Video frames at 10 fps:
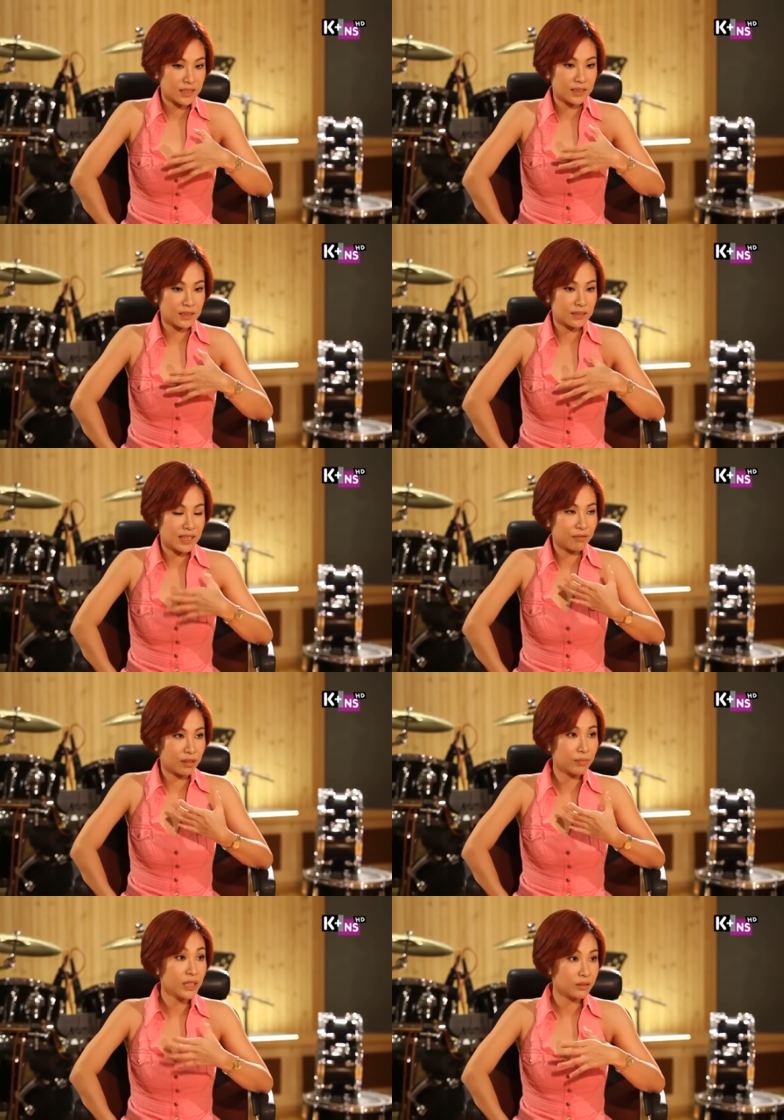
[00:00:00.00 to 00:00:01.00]
thì người ta
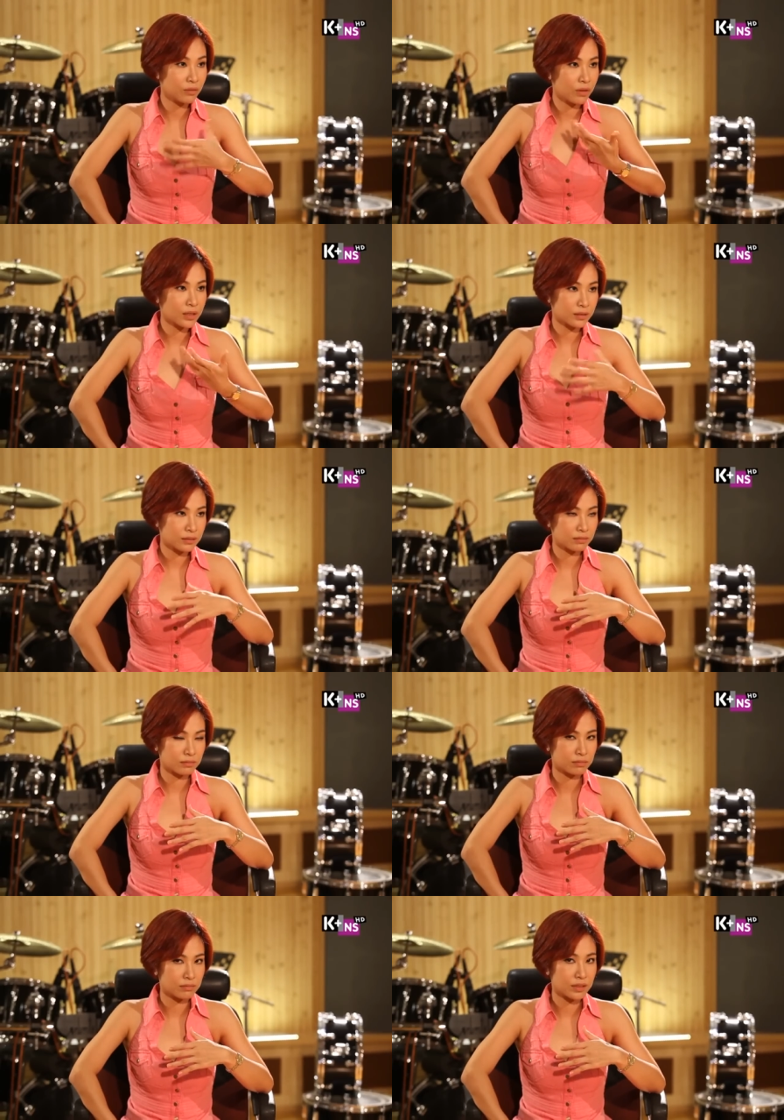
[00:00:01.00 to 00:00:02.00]
vẫn biết
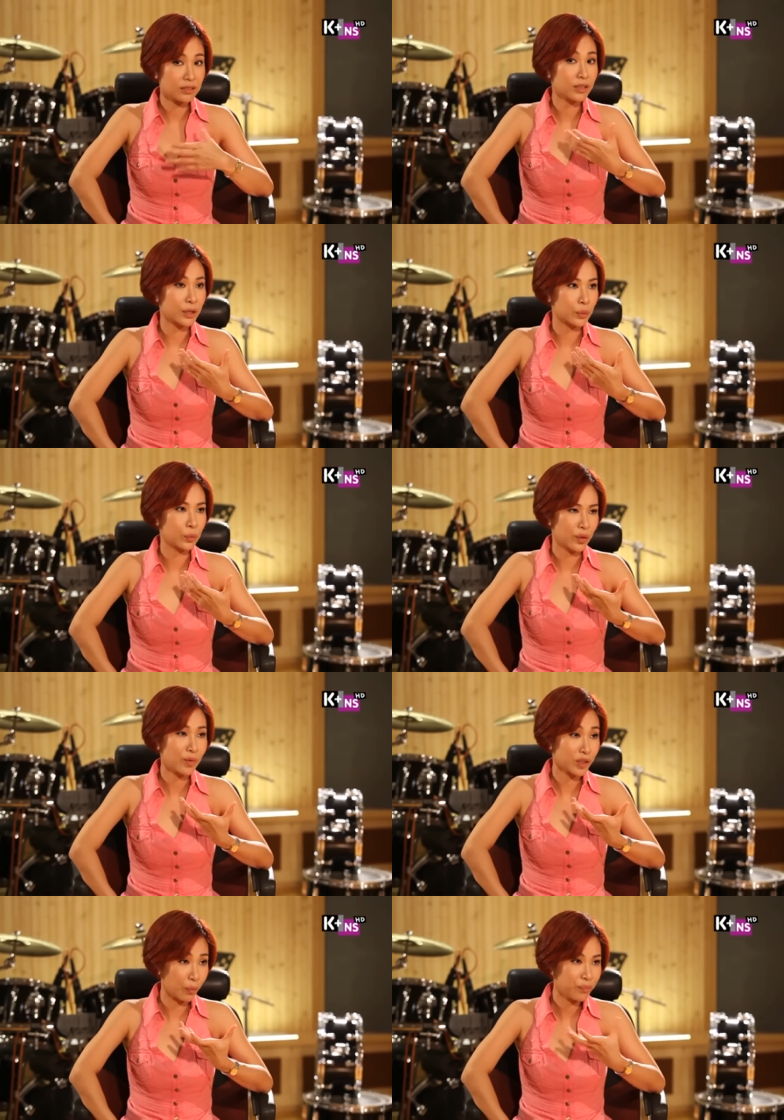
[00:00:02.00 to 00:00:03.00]
thương hiệu Nguyễn
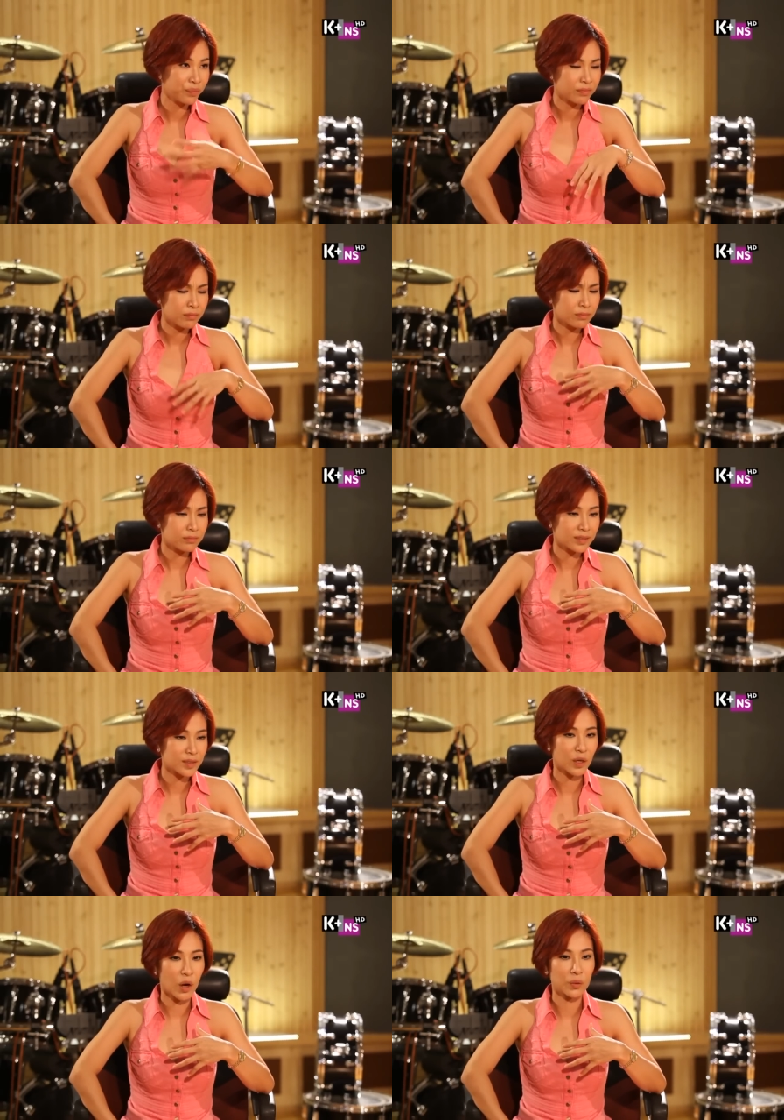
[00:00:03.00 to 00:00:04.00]
Văn Dũng yeah. Dạ.
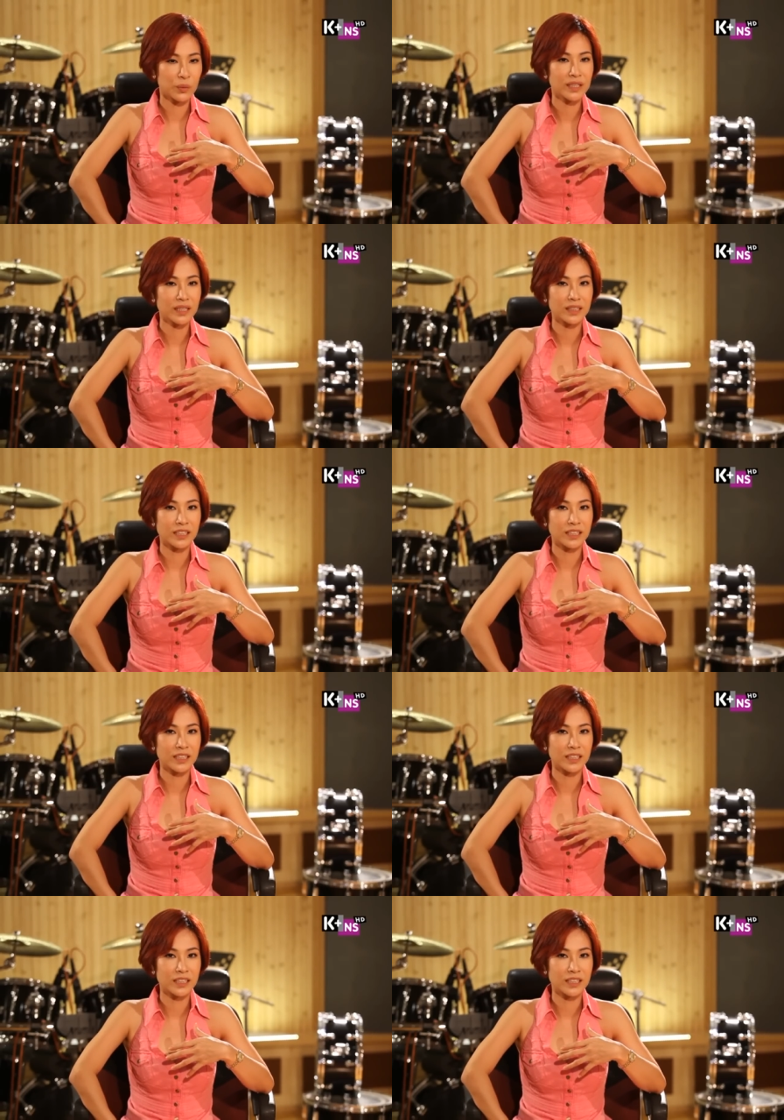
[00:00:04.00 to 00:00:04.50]
còn Uyên Linh